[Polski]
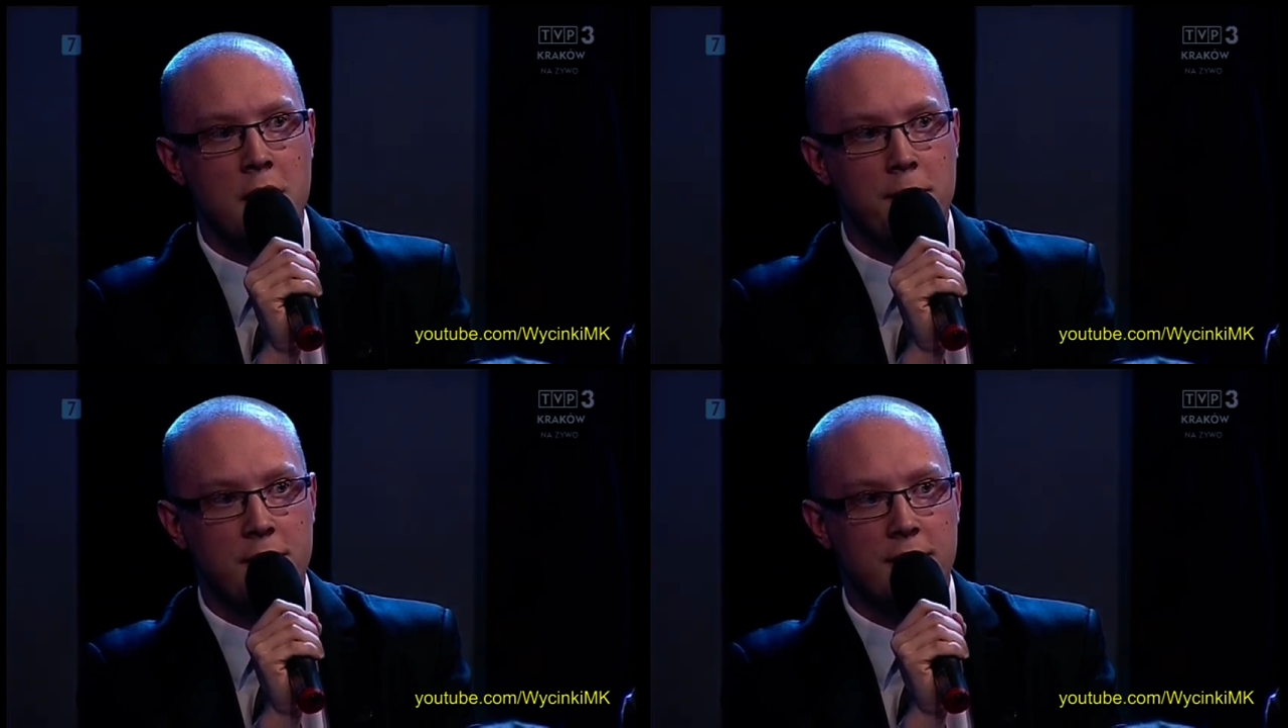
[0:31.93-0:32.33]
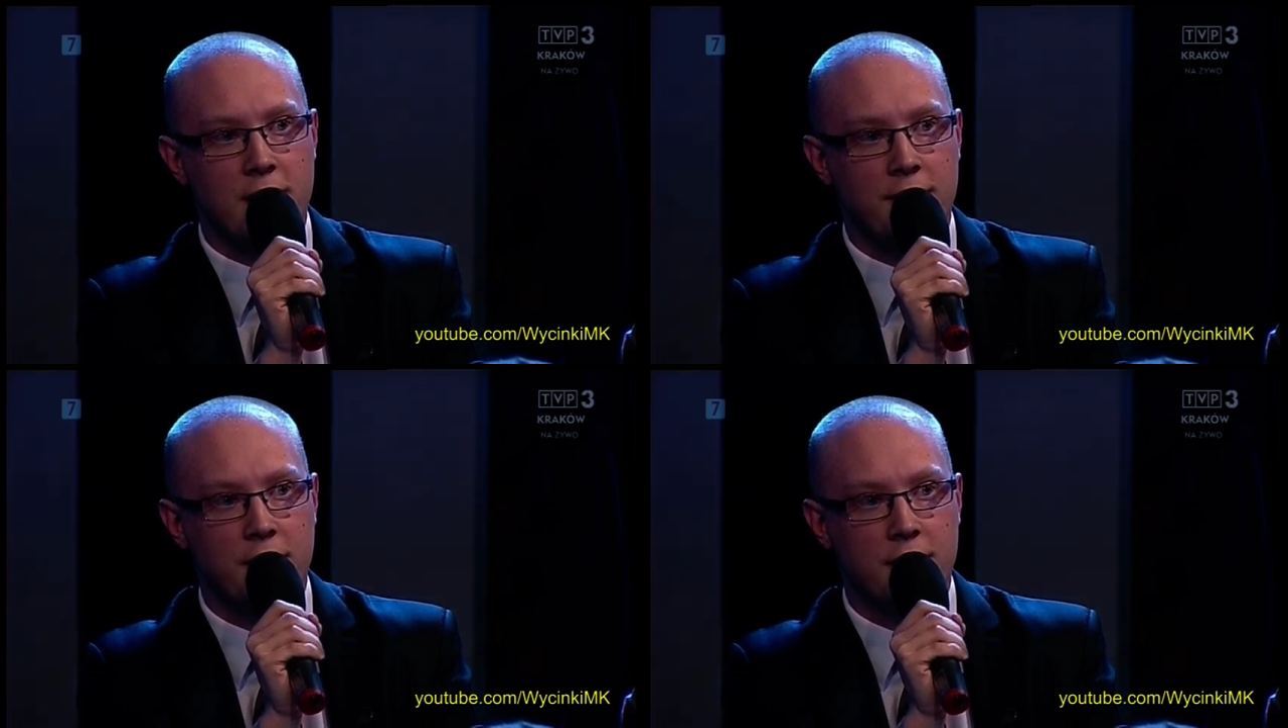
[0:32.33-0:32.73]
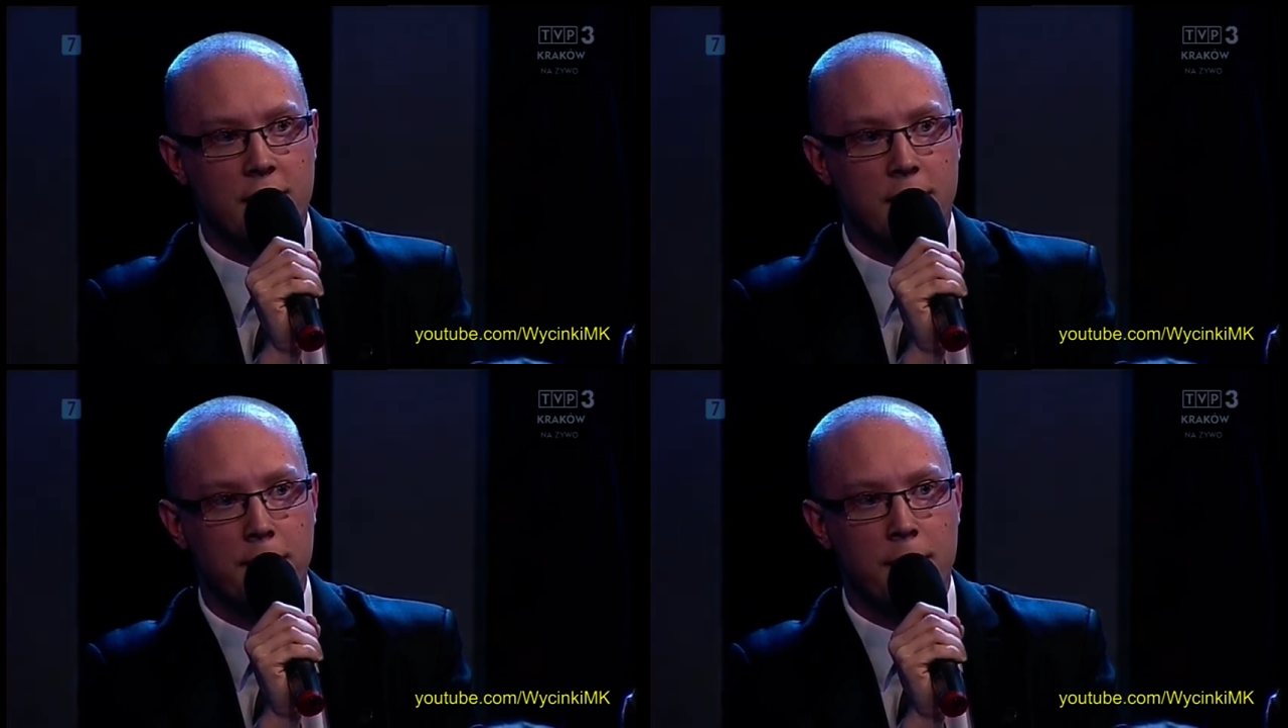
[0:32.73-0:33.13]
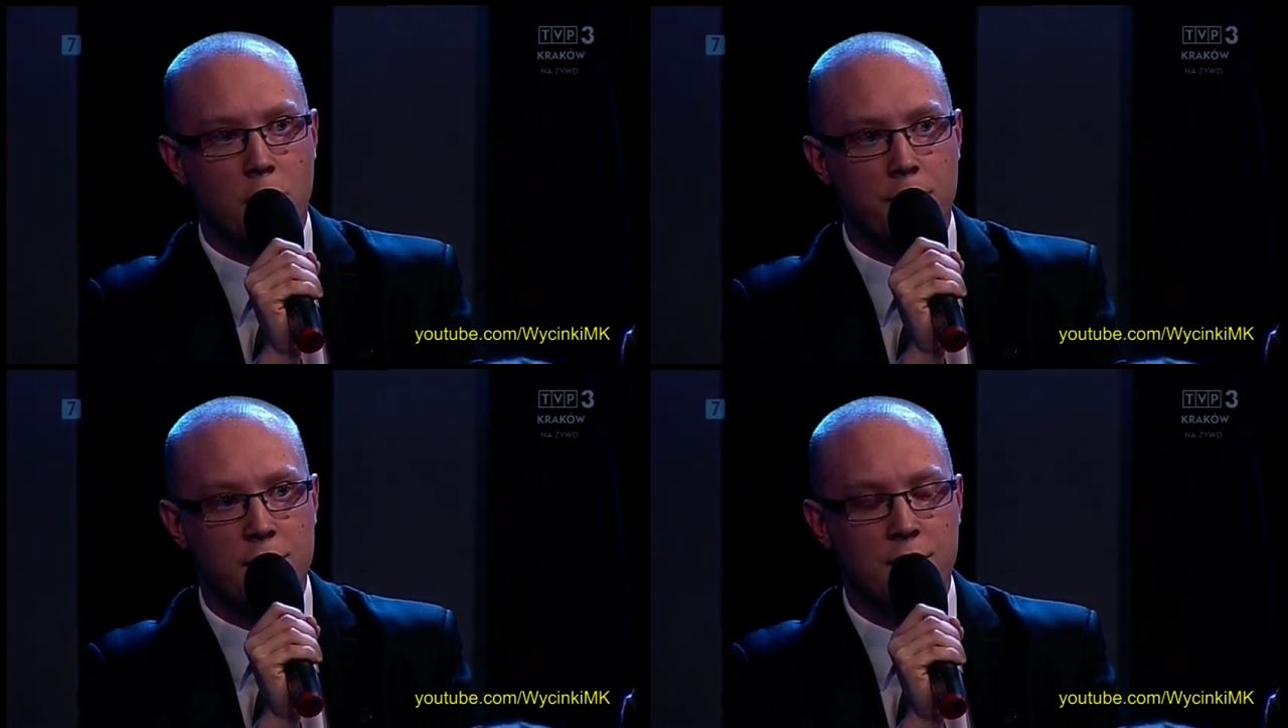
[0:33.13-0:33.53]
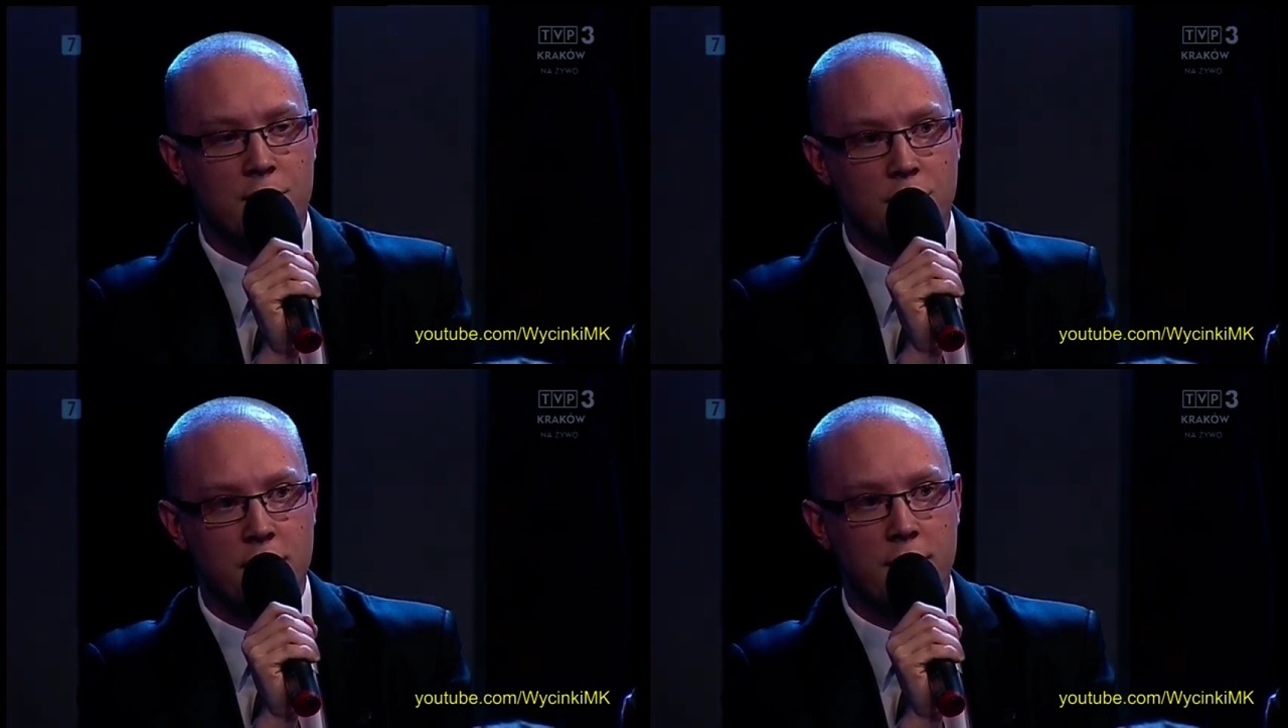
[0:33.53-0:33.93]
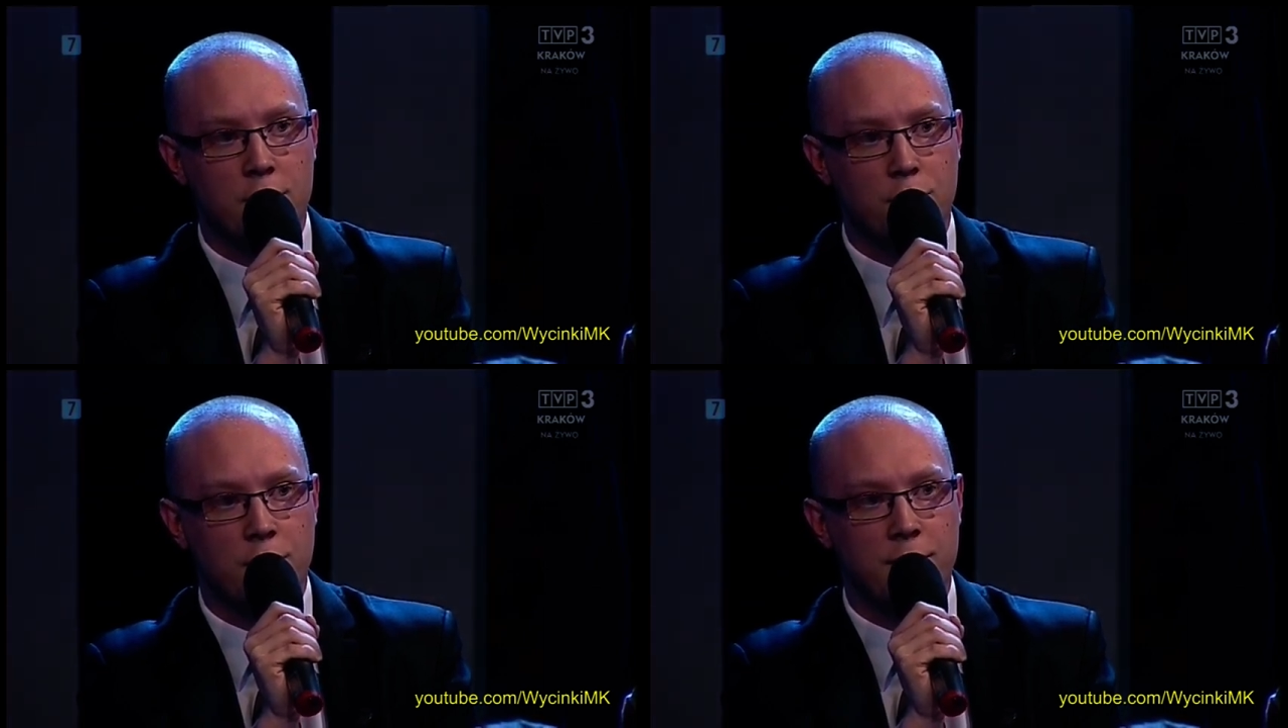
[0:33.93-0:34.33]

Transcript: PiS stawia na obietnice socjalne, które